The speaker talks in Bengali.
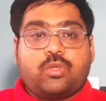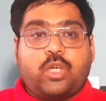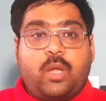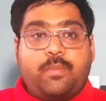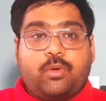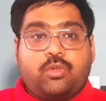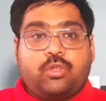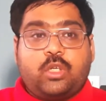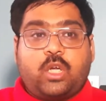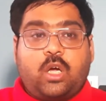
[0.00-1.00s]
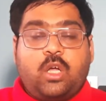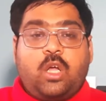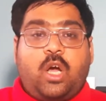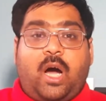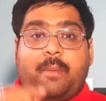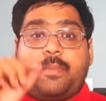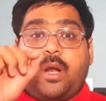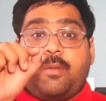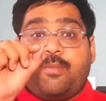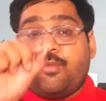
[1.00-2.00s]
সেই পদ্ধতিটা আপনার
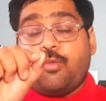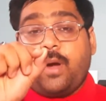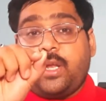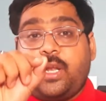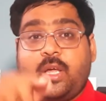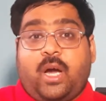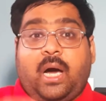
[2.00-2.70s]
মোবাইলে